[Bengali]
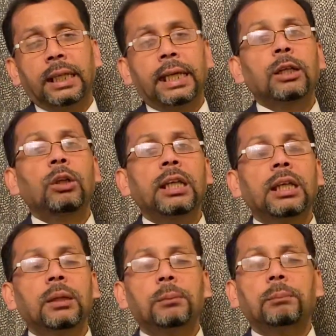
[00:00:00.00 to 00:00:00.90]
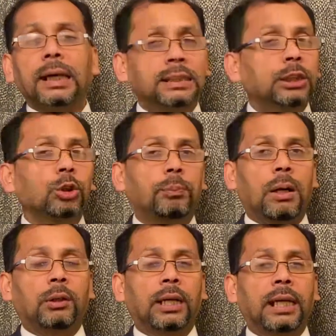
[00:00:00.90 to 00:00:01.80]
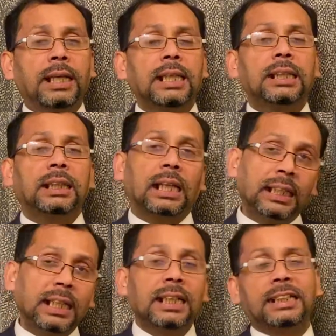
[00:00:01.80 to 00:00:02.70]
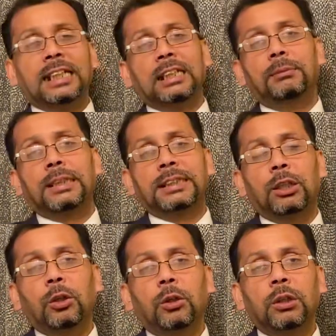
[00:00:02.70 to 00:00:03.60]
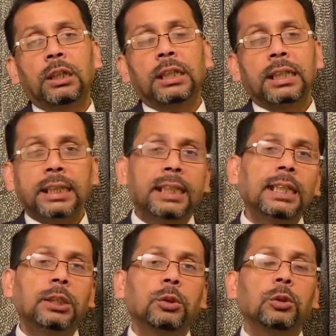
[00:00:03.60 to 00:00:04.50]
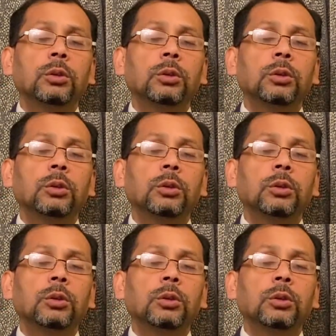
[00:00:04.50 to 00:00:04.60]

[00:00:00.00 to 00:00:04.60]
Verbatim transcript: এগুলি বাড়তি কোনো পাওনা নাই তাদের এন্টাইটেলমেন্ট ছিল কিন্তু